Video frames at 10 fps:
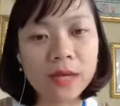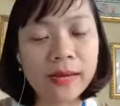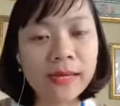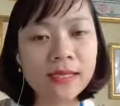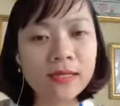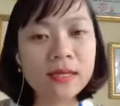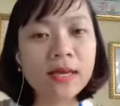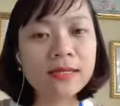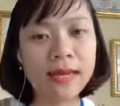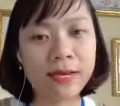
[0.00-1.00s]
Các bạn hãy
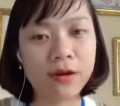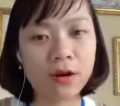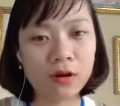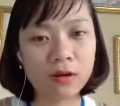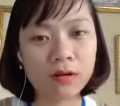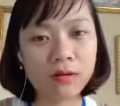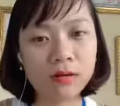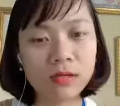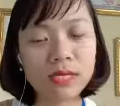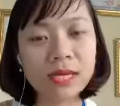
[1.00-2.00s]
chia sẻ nó
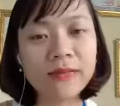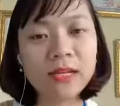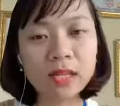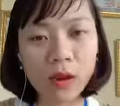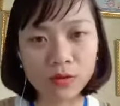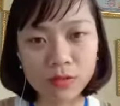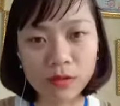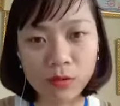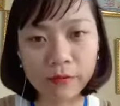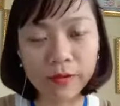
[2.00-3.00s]
ở trên cái phần tiểu
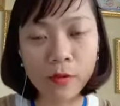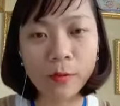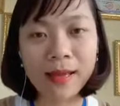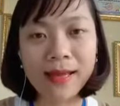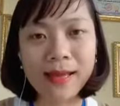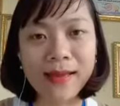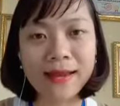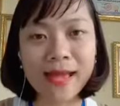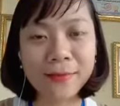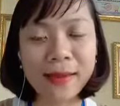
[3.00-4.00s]
sử của Facebook
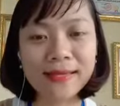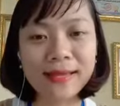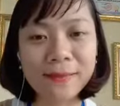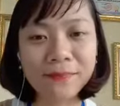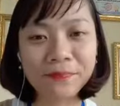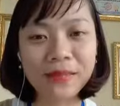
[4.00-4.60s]
để mà gì ạ?